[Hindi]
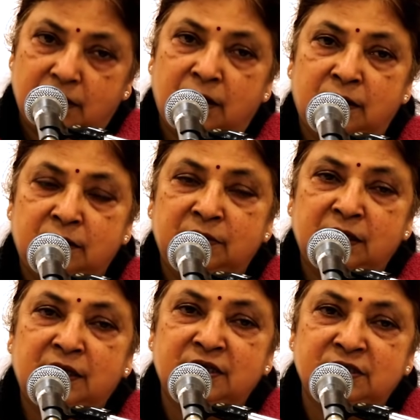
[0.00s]
अगर हम
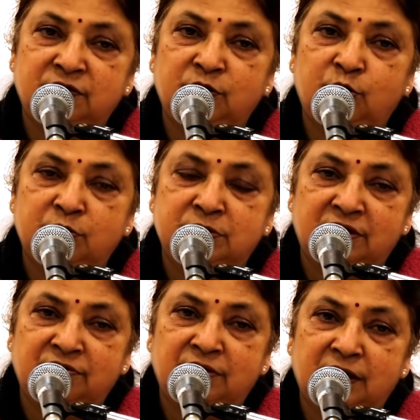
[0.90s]
देखें जीवन को
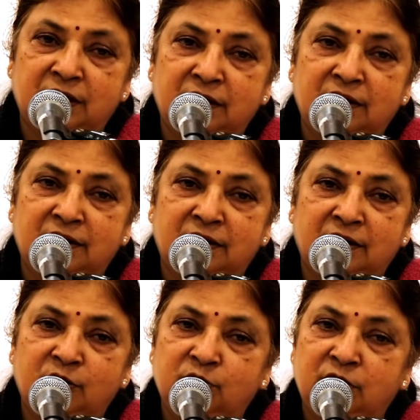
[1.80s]
ऑब्जर्व करें
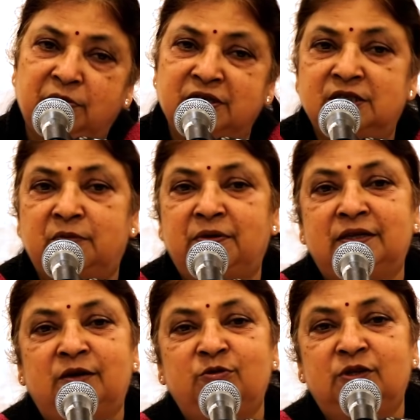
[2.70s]
तो एक बच्चा
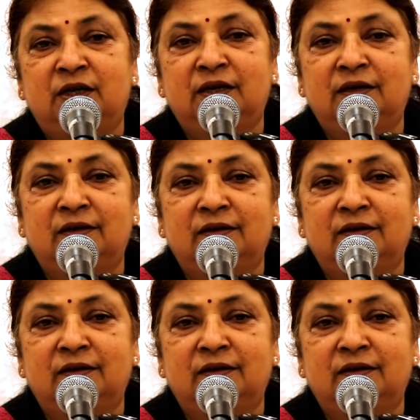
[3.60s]
पैदा होता है